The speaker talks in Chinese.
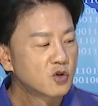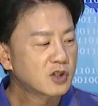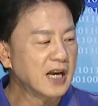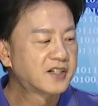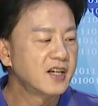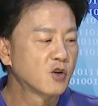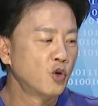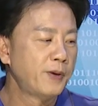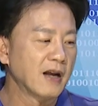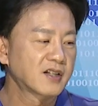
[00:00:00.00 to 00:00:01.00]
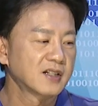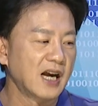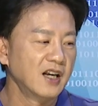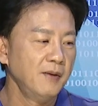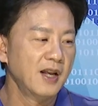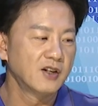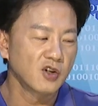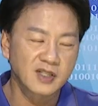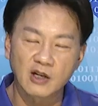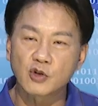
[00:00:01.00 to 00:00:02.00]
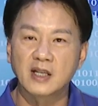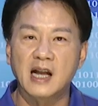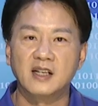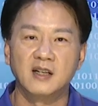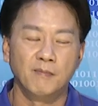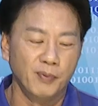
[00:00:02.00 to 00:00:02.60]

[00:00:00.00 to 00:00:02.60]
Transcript: 在进股票市场里面，就是要赚大钱，